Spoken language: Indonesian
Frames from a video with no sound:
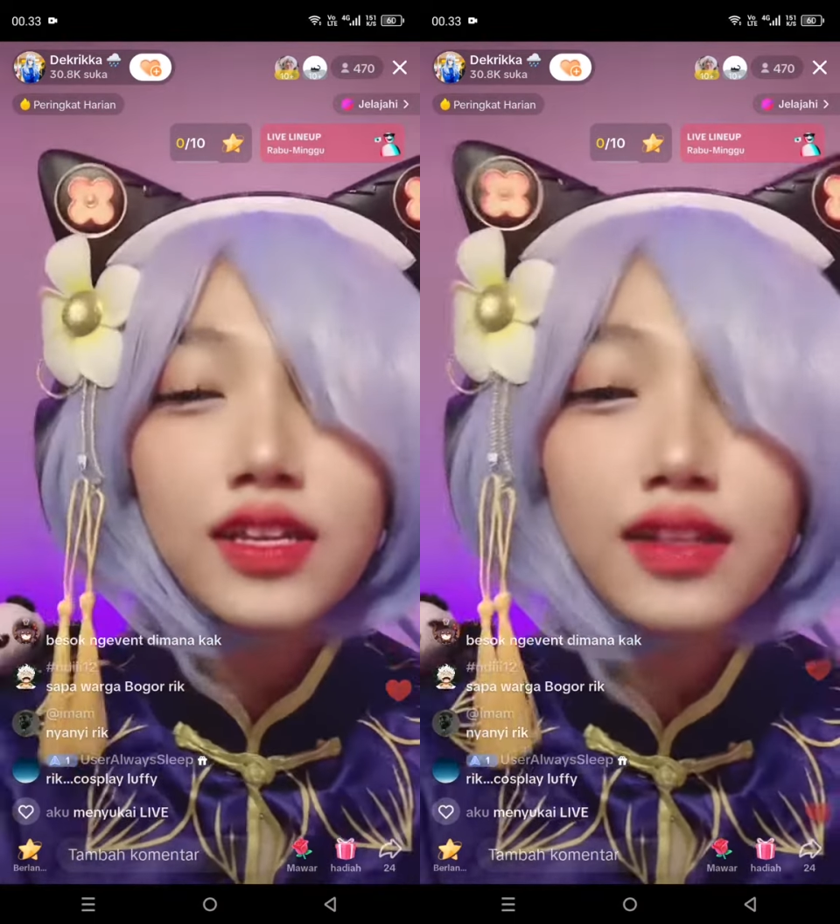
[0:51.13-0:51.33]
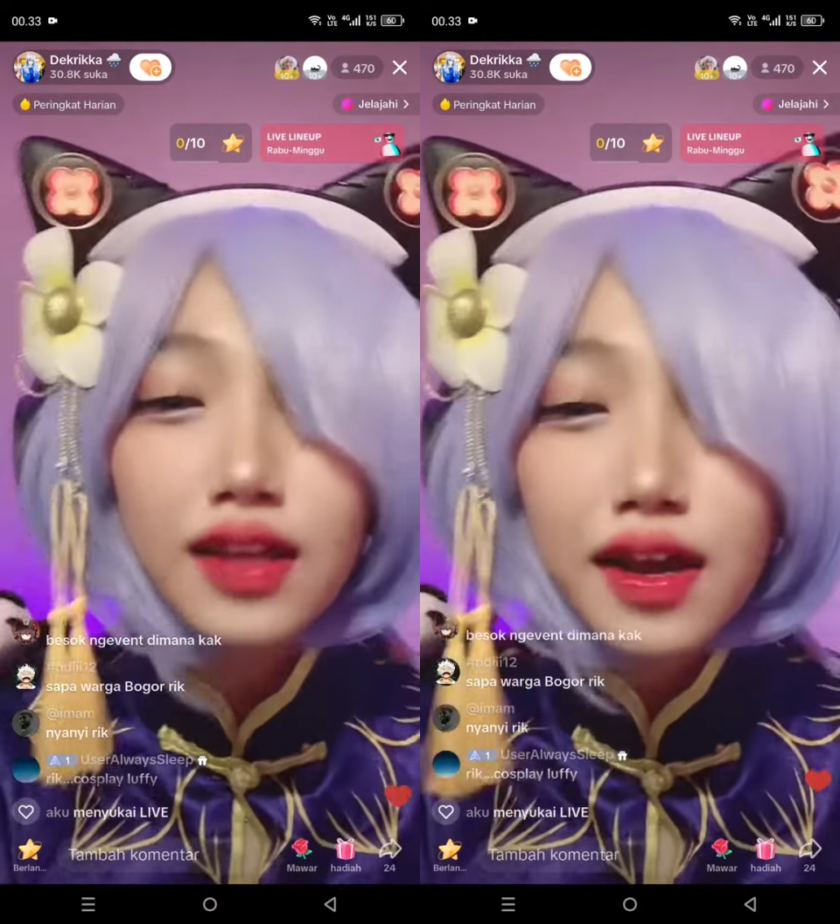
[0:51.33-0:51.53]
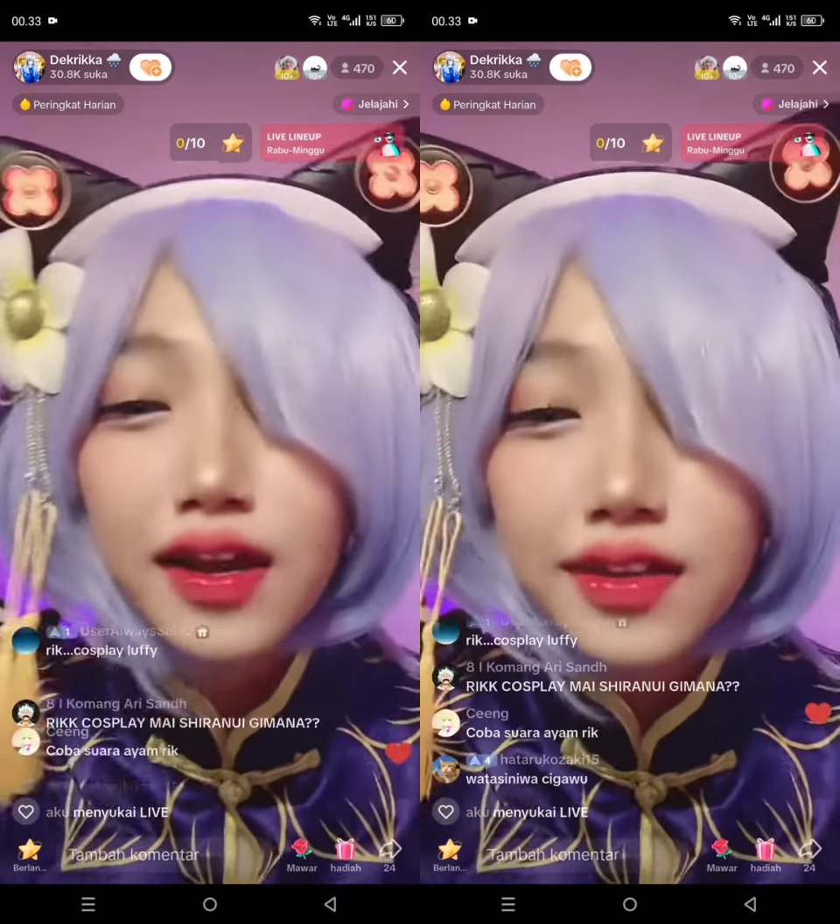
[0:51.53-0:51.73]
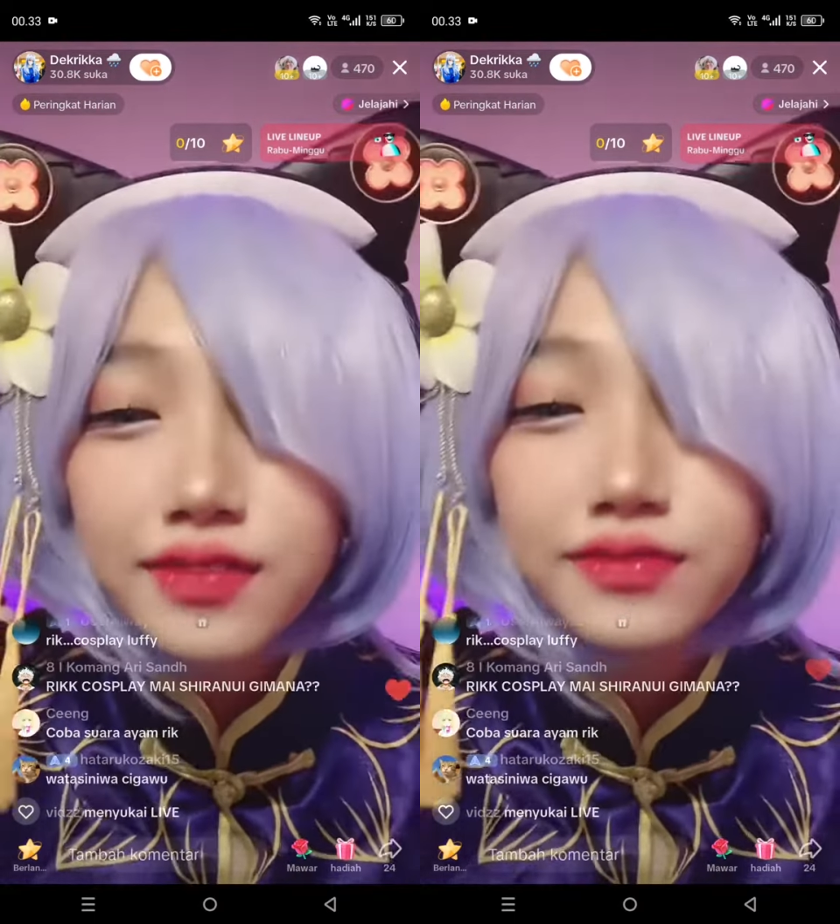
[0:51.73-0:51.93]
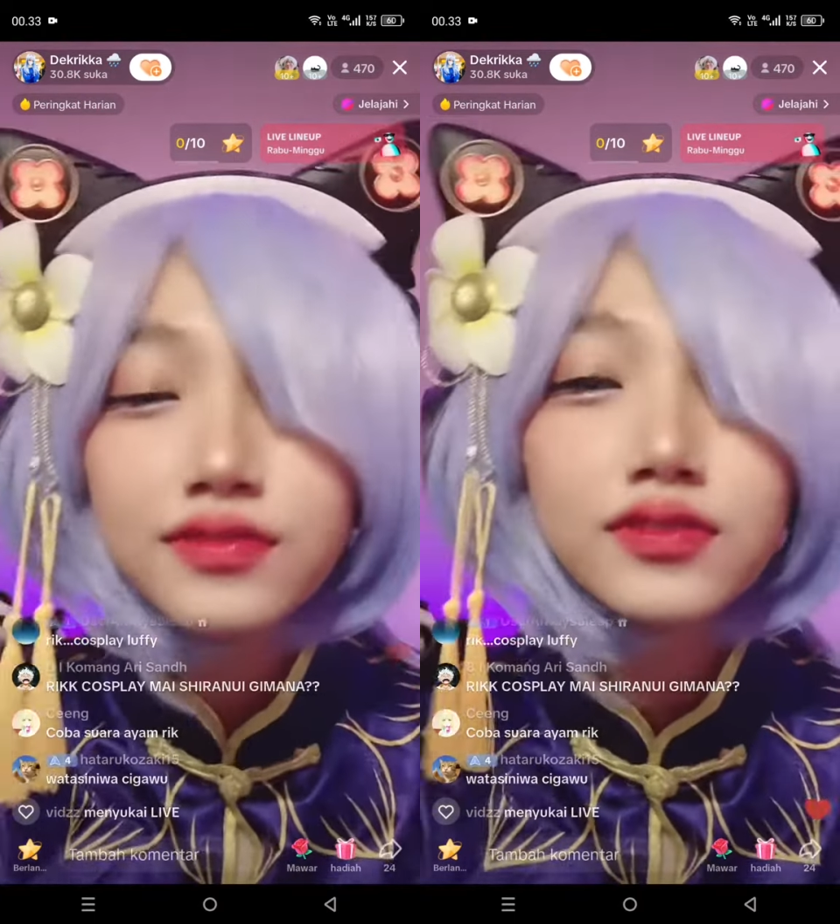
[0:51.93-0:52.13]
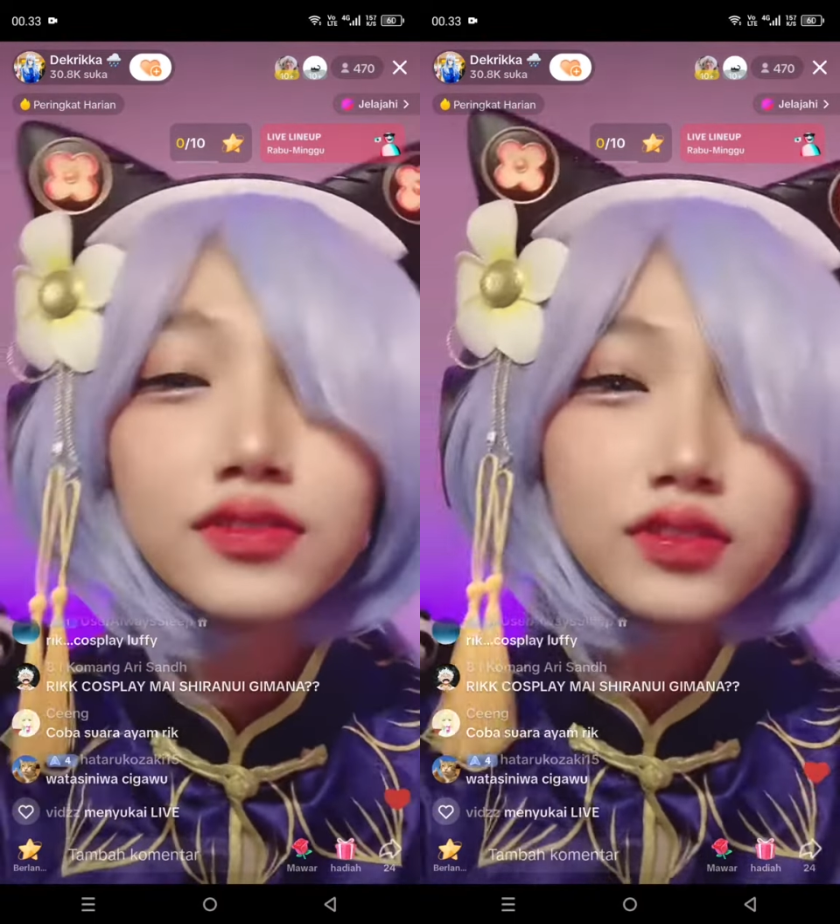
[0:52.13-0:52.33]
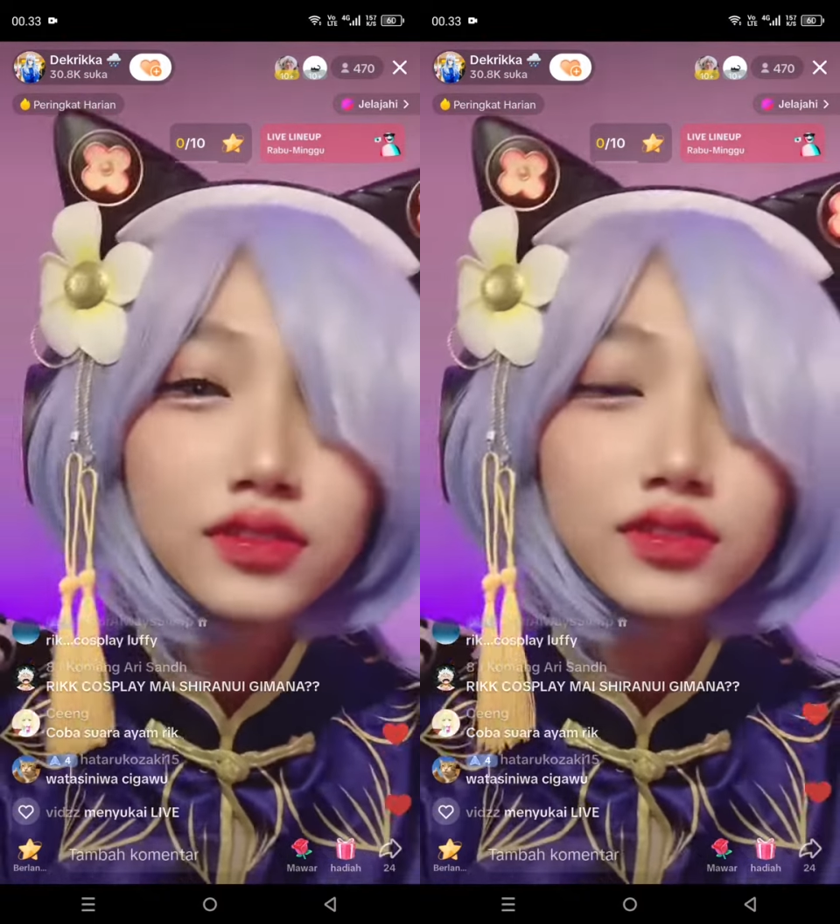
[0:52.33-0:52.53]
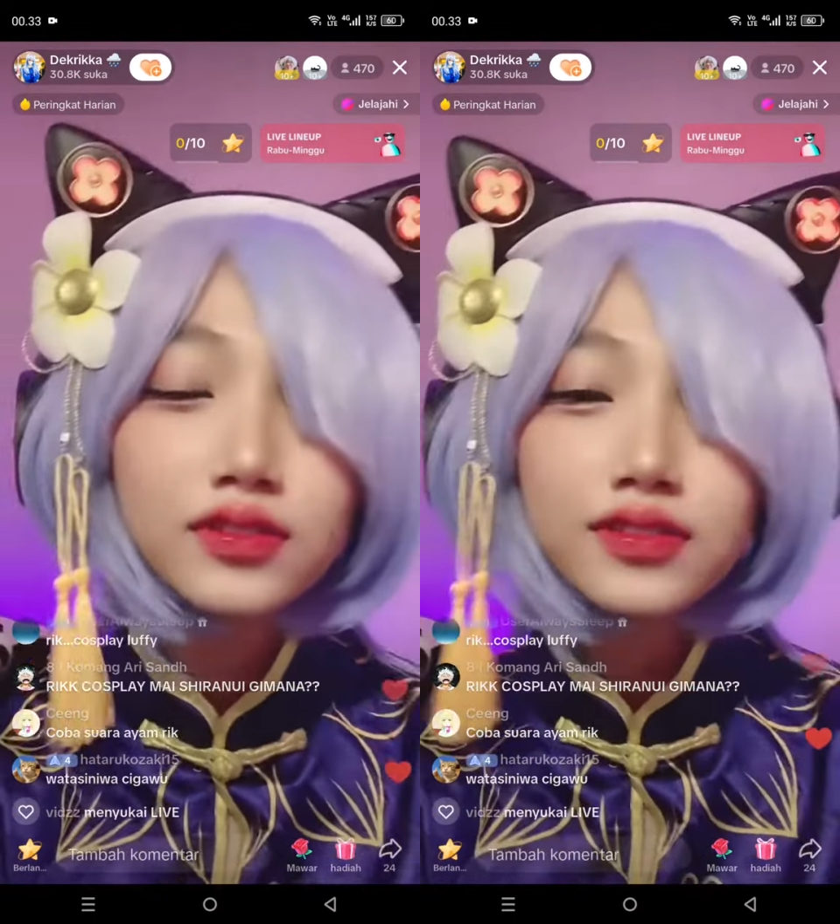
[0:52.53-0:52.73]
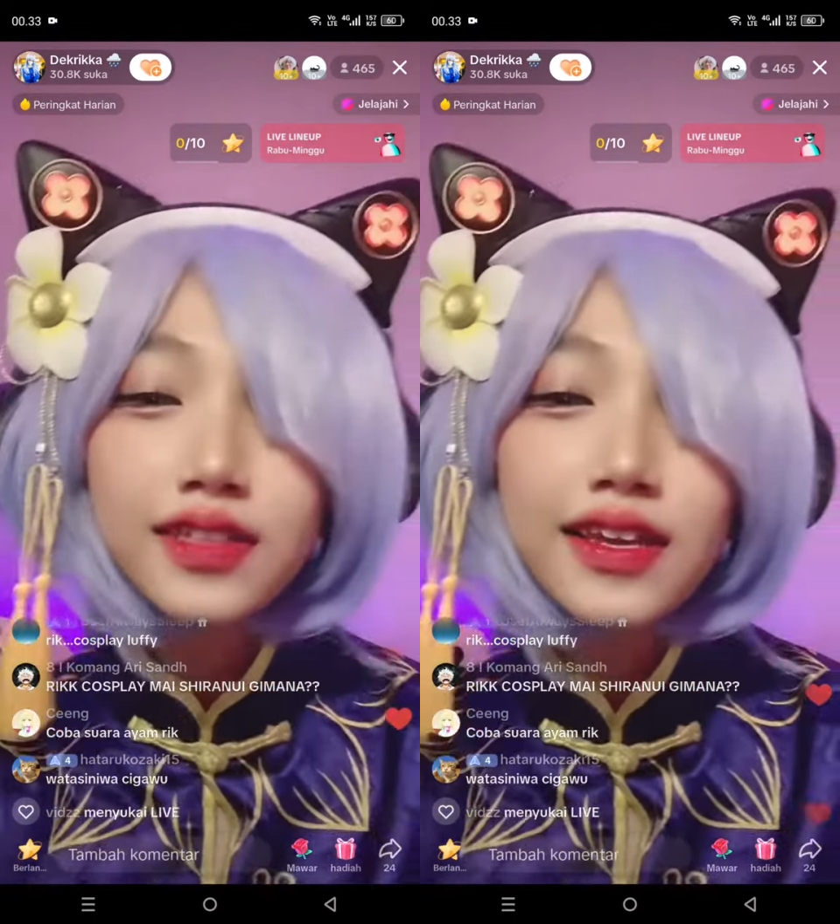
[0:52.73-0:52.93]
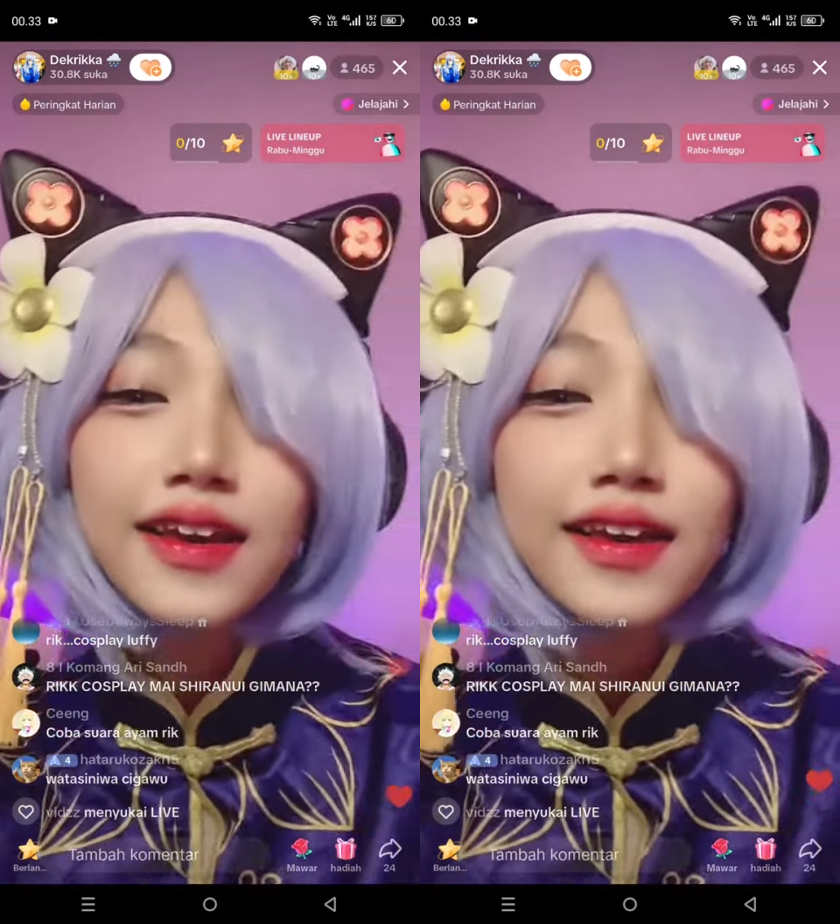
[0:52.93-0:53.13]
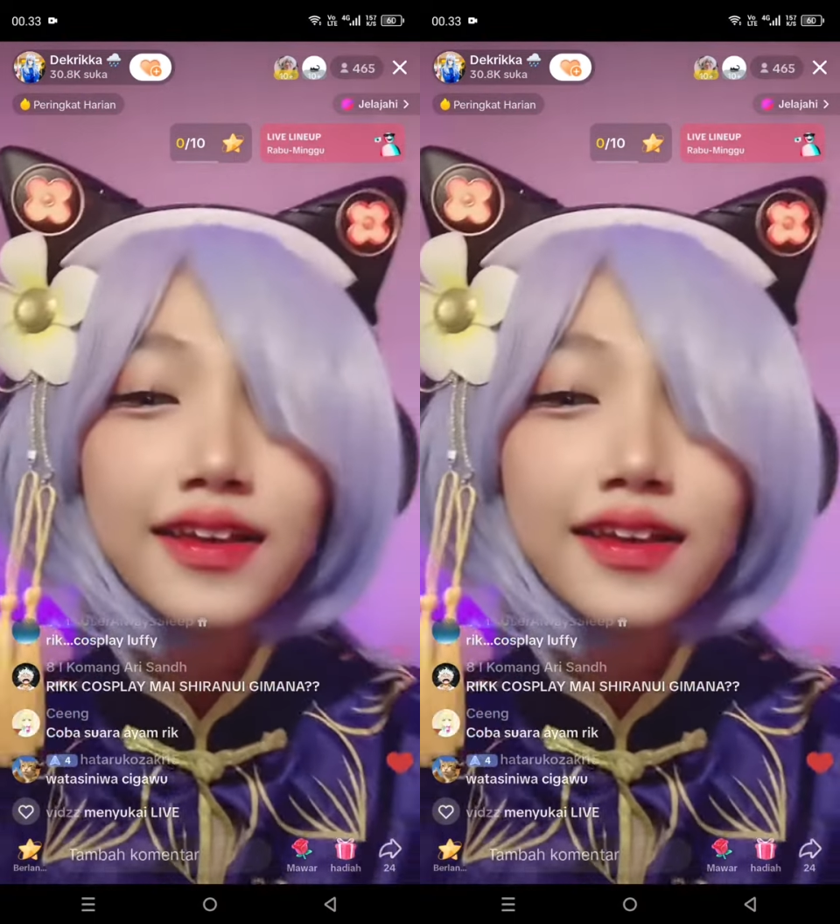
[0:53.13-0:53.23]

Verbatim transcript: live. Ya.